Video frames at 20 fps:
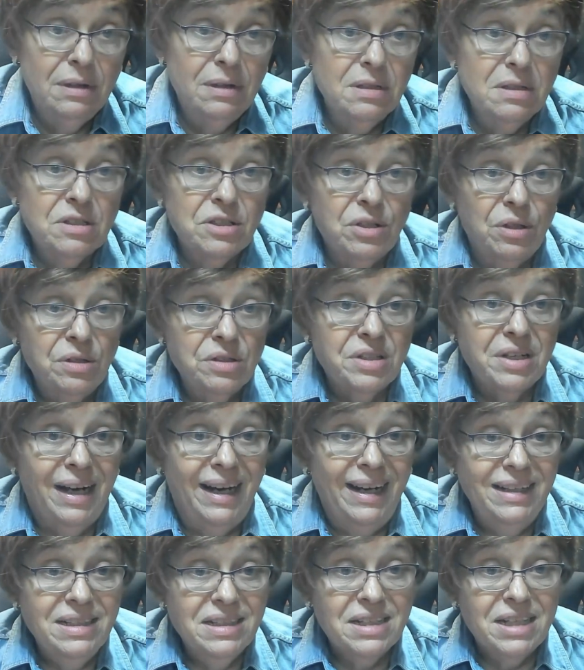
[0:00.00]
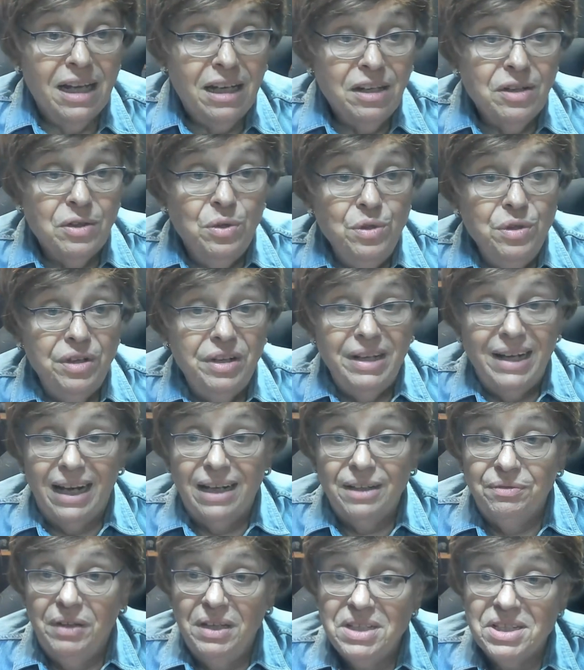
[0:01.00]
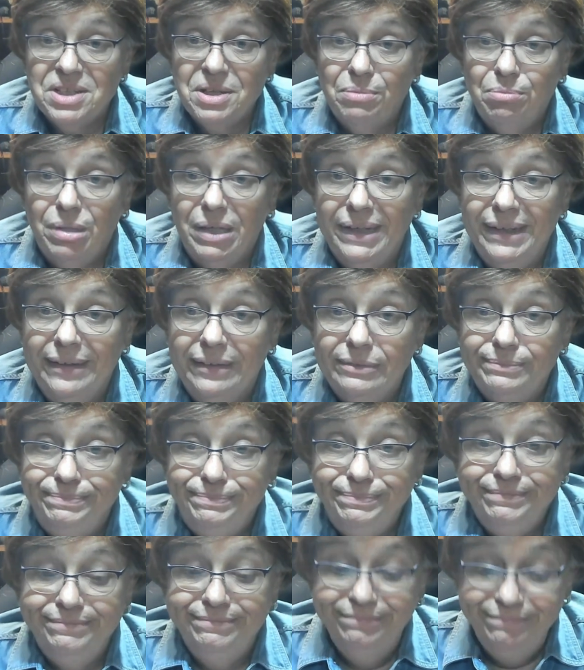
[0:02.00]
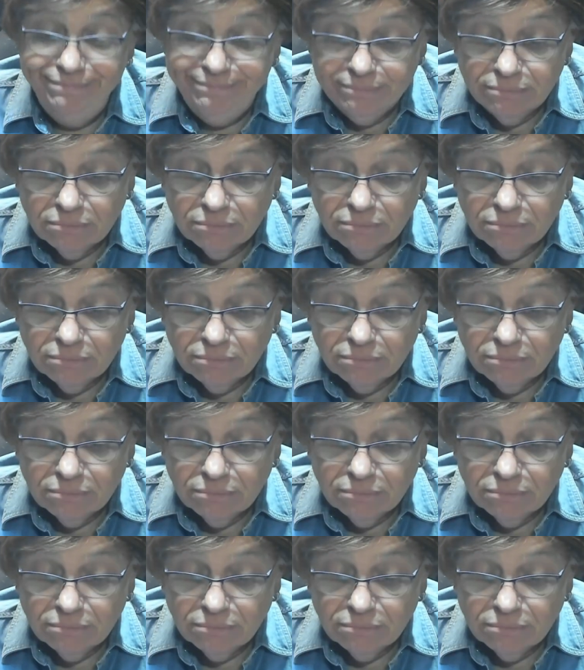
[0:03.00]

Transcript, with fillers: sollte einen Sachkundenachweis erbringen. Hm?